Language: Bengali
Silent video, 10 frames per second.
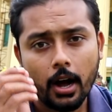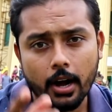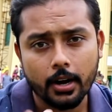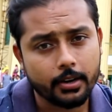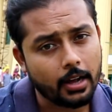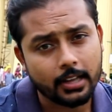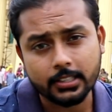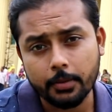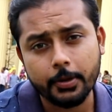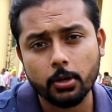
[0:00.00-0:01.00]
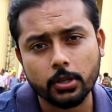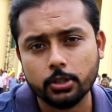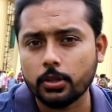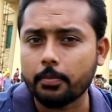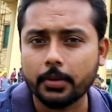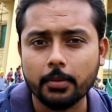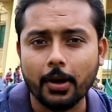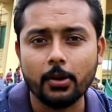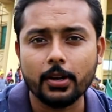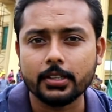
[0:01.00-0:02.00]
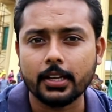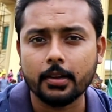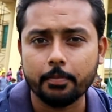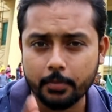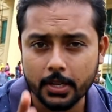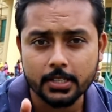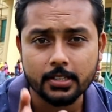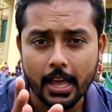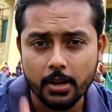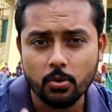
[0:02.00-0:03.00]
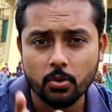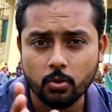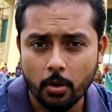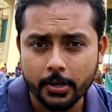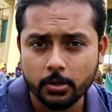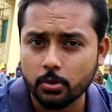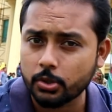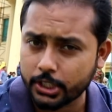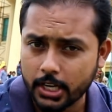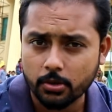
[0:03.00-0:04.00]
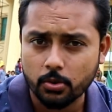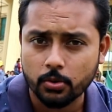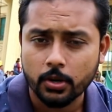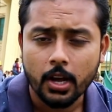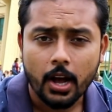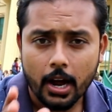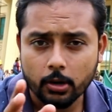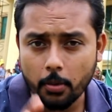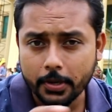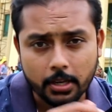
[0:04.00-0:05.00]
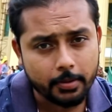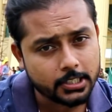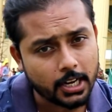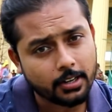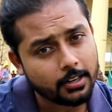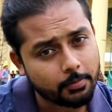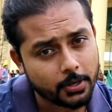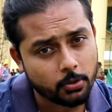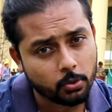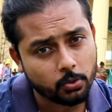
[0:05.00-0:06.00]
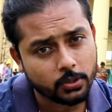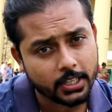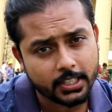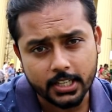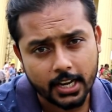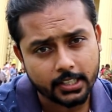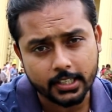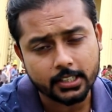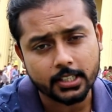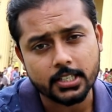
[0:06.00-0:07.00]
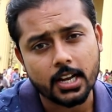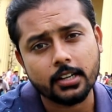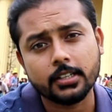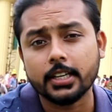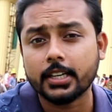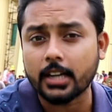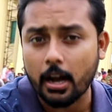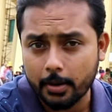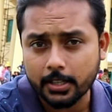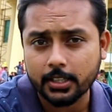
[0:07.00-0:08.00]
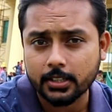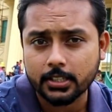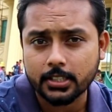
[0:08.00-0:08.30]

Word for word: আর আজকের ভিডিওটা যদি আপনাদের ভালো লেগে থাকে প্লিজ লাইক করুন কমেন্ট করুন শেয়ার করুন আর কমেন্টটা আমায় জানান আপনারা নতুন কি কি জায়গা দেখতে চান কি কি খাবার দেখতে